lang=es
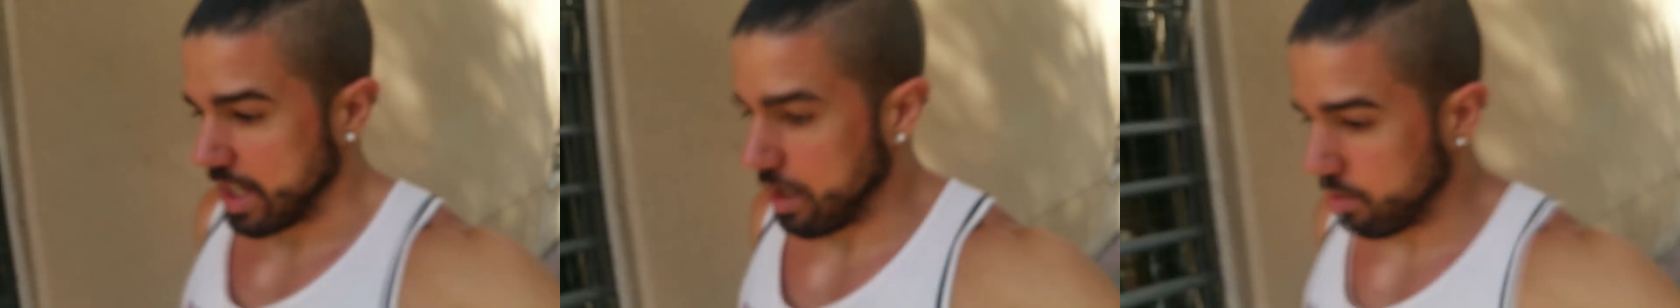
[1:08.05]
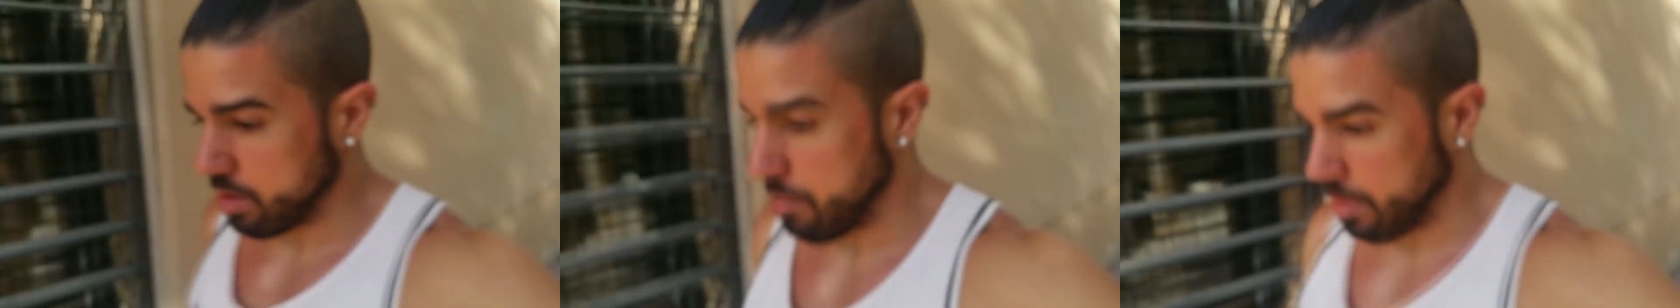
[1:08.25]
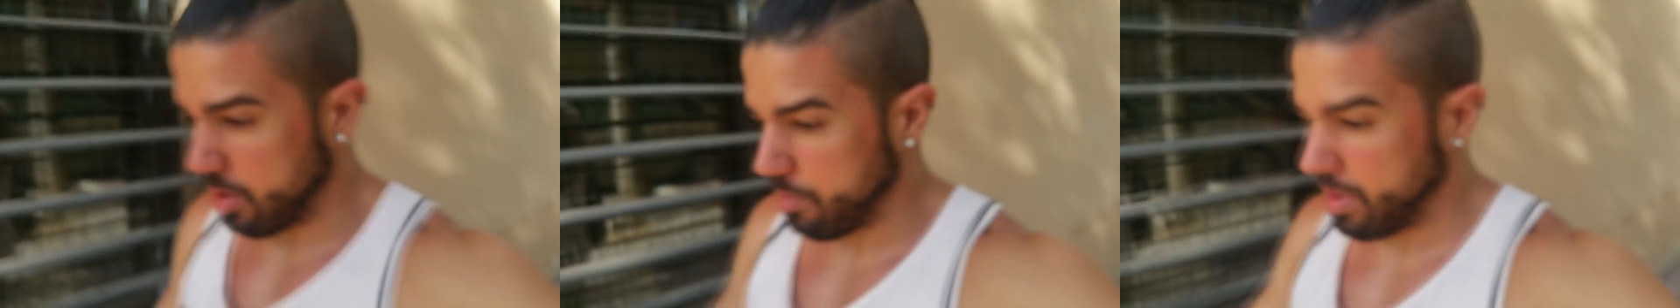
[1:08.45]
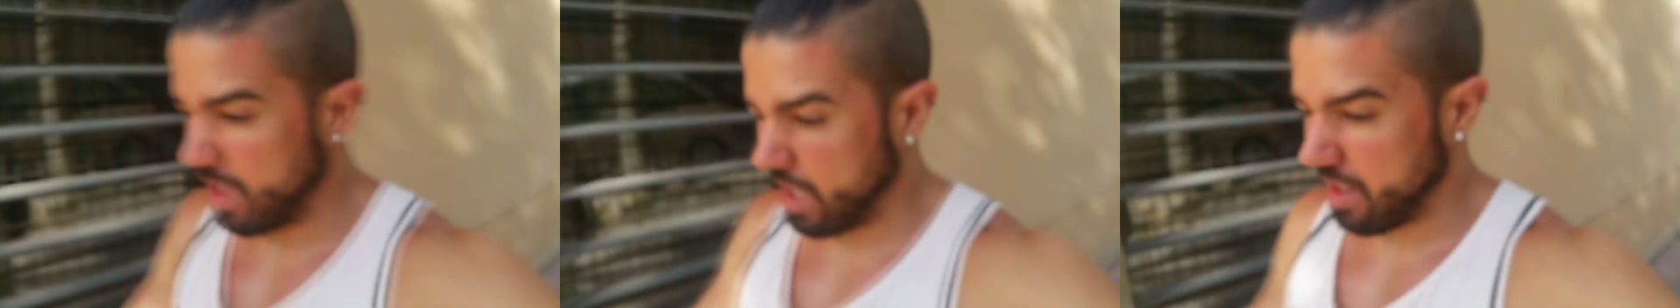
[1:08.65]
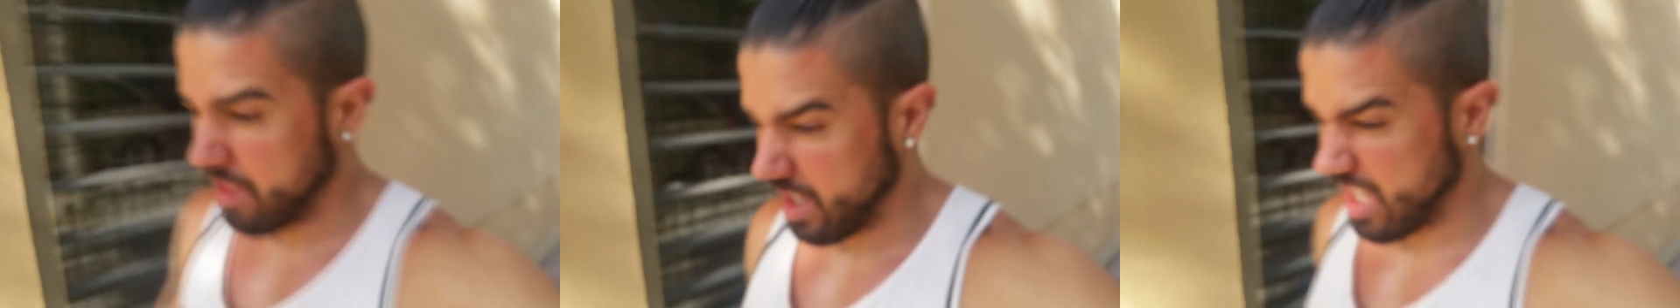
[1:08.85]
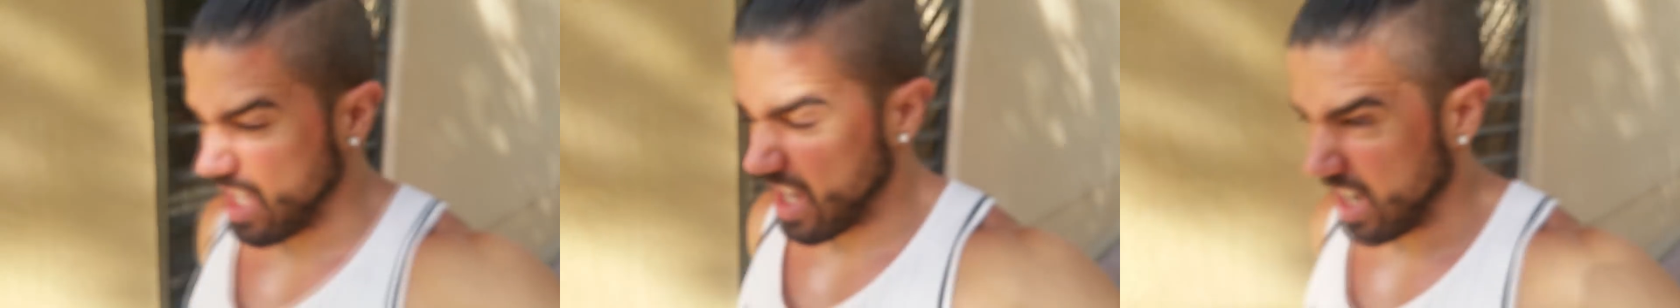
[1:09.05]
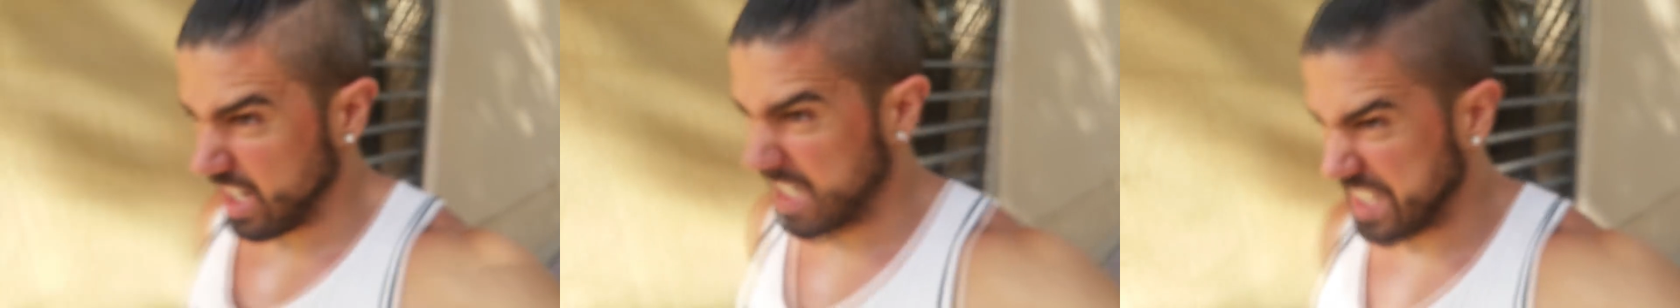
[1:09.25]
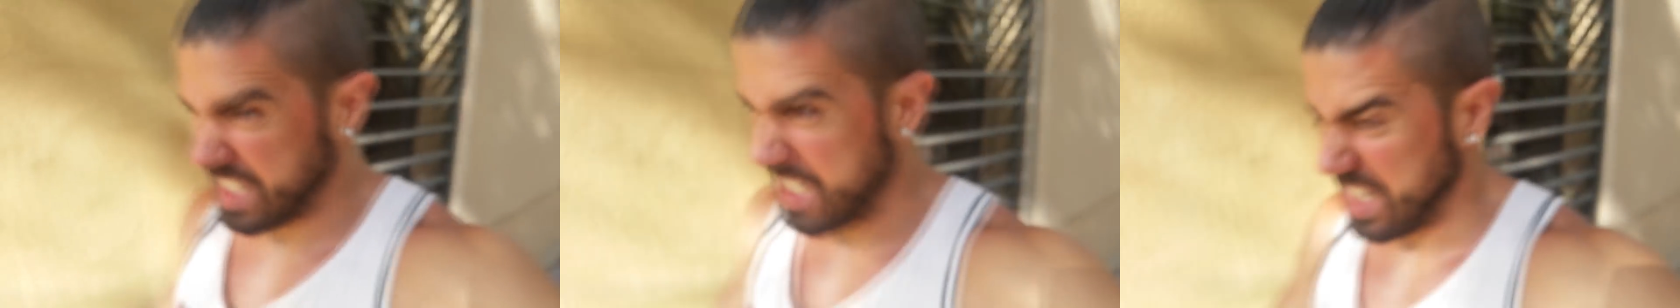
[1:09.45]
que la última comida la hice ayer
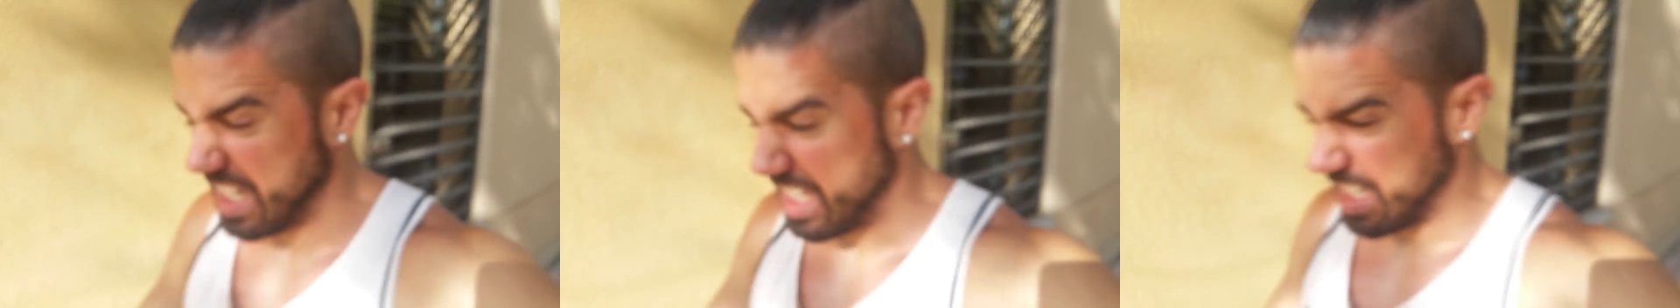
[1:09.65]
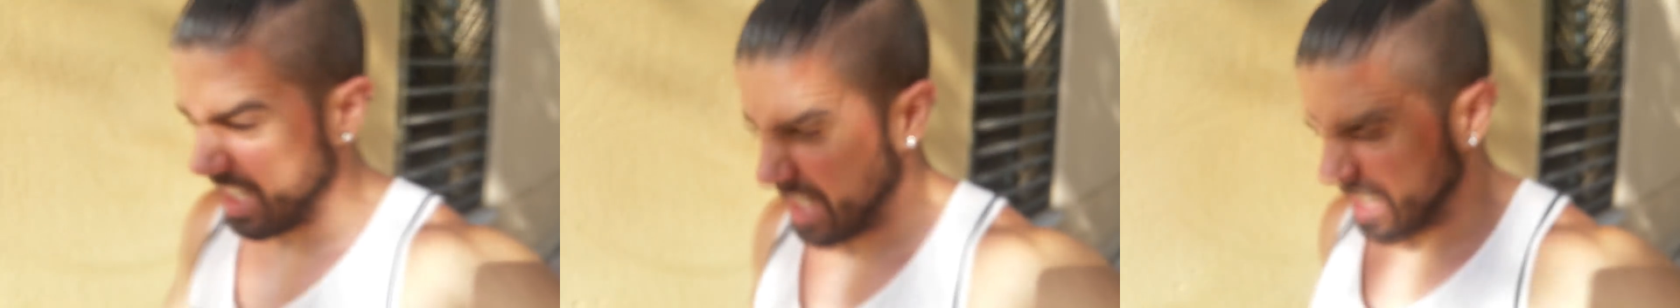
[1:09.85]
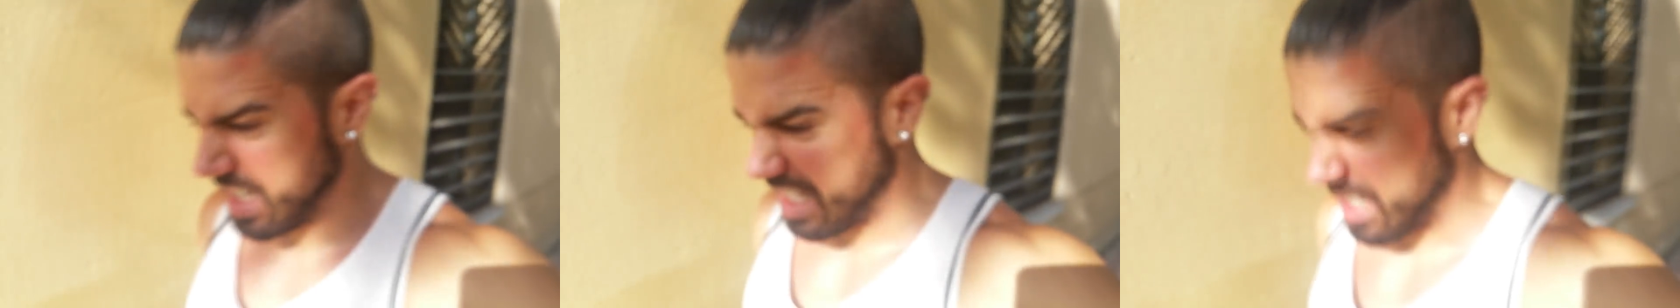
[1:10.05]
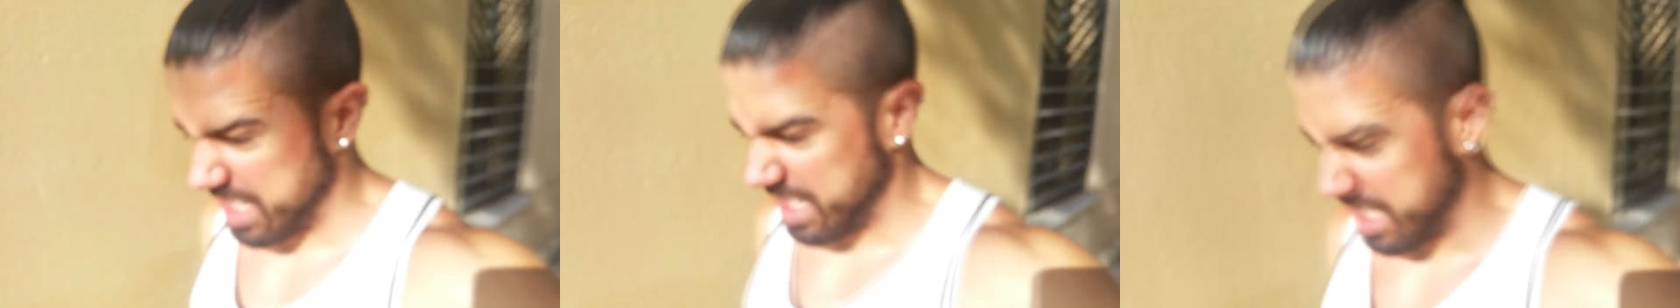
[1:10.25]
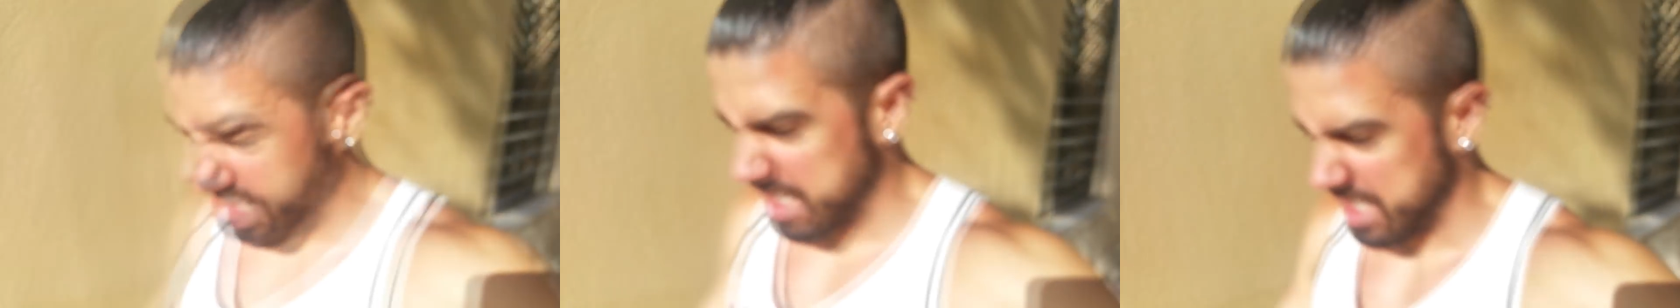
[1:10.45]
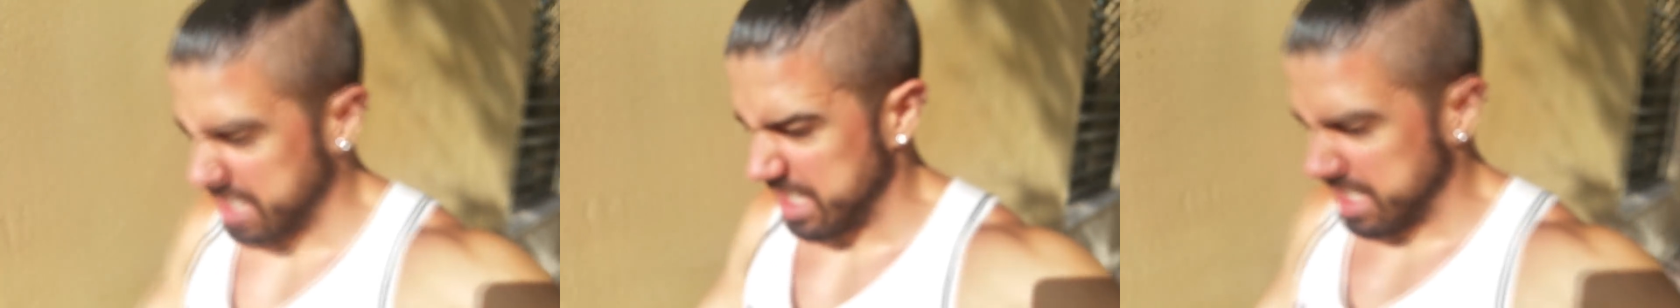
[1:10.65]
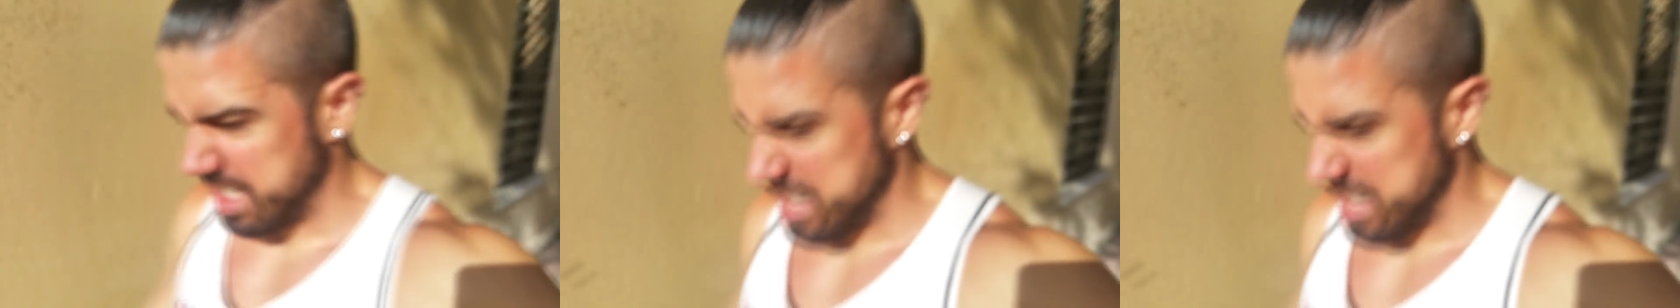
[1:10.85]
a las 7